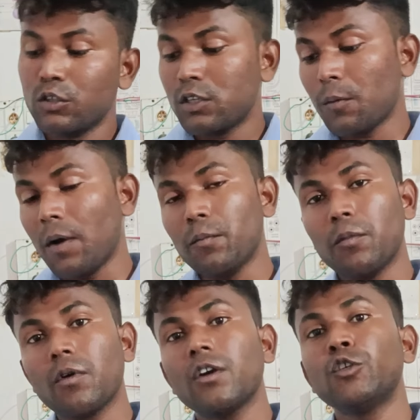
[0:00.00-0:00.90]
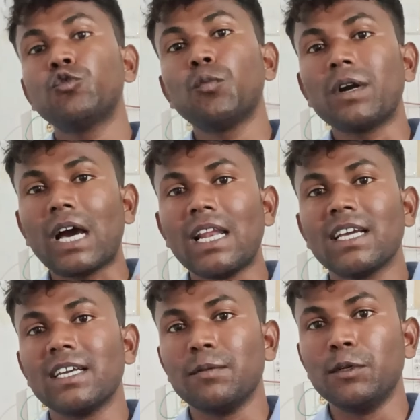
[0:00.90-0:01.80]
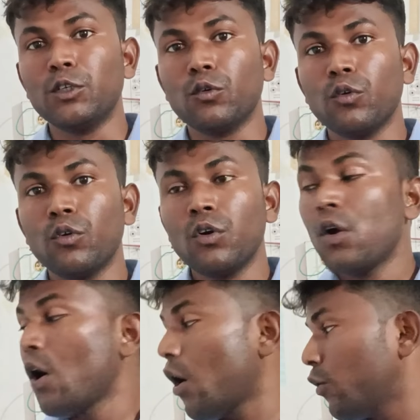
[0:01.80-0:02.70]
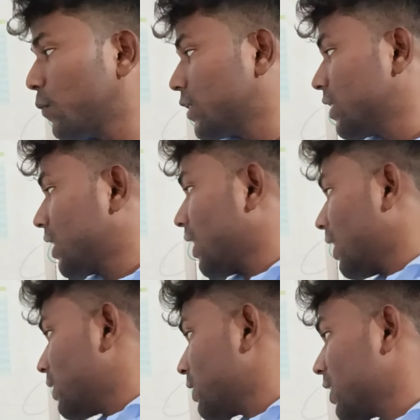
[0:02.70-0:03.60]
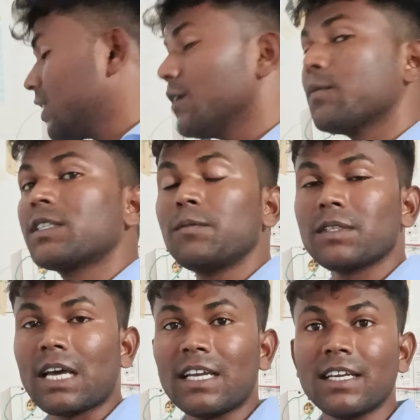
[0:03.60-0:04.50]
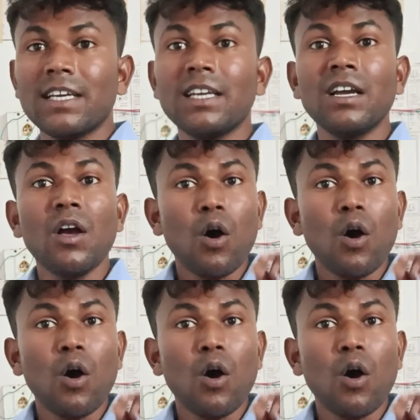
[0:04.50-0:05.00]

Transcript: तो जब हम यूट्यूब पर डालेंगे वीडियो और मशीन का सेकेंड हैंड मशीन बताएंगे